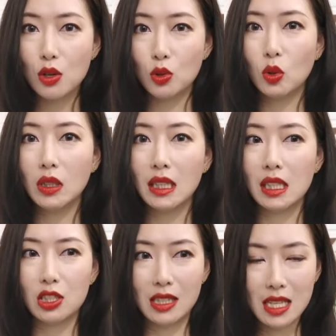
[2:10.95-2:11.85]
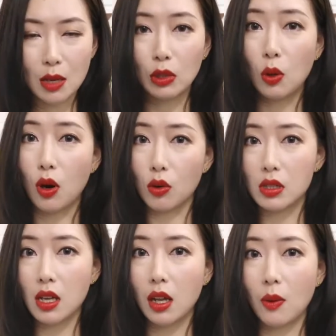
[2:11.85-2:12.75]
如果你实在抢不到网红
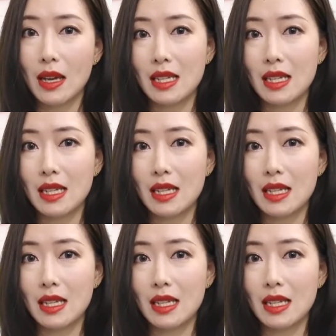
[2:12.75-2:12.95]
色号的话，